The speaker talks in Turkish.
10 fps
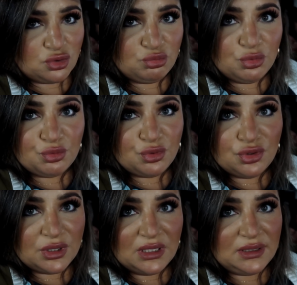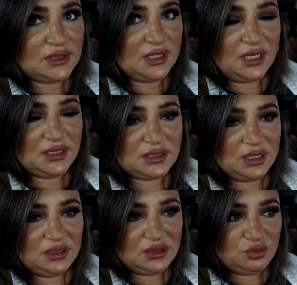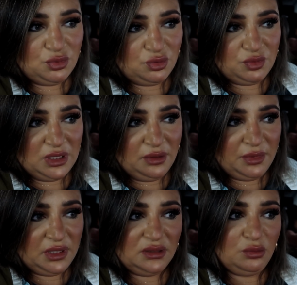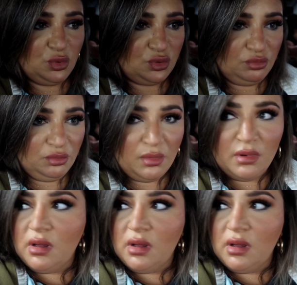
çok mümkün değildir yani zannetmiyorum, tahmin edemiyorum.